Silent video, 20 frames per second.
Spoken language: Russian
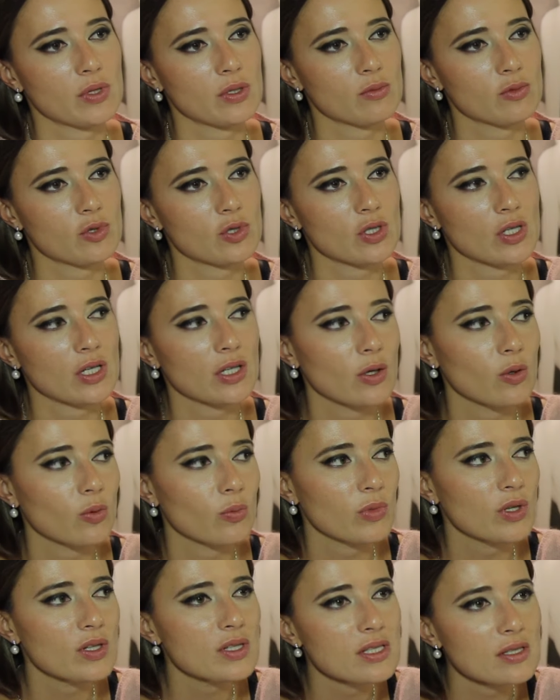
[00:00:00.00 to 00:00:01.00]
потому что она
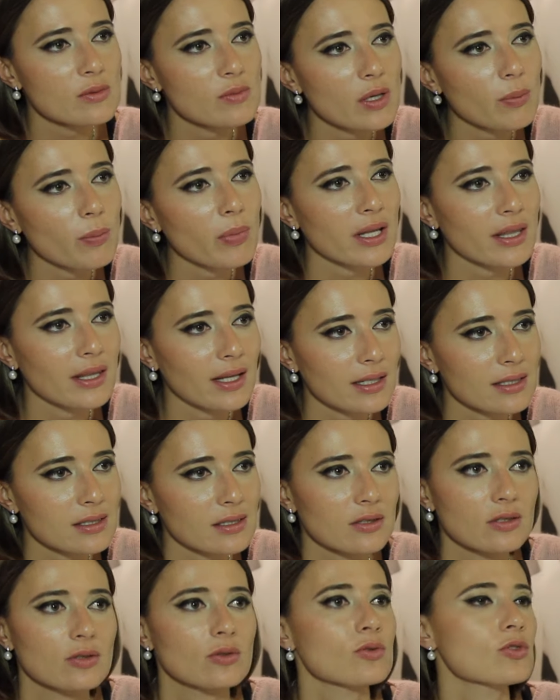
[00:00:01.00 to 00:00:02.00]
умеет себя подать.
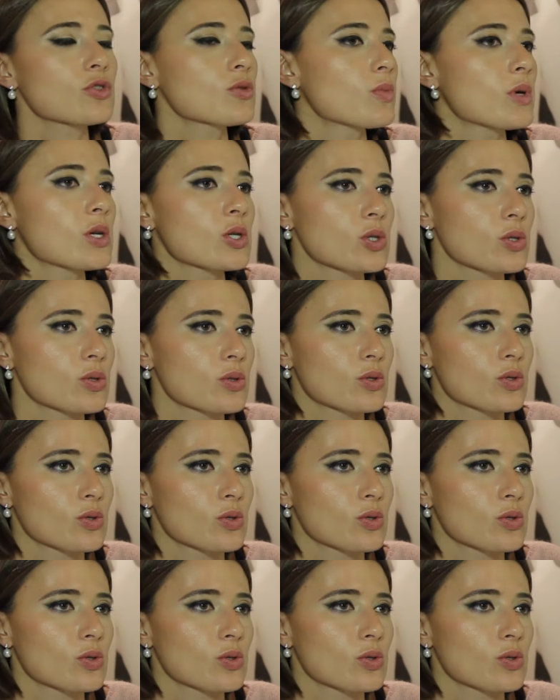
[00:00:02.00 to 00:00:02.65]
Это тоже большое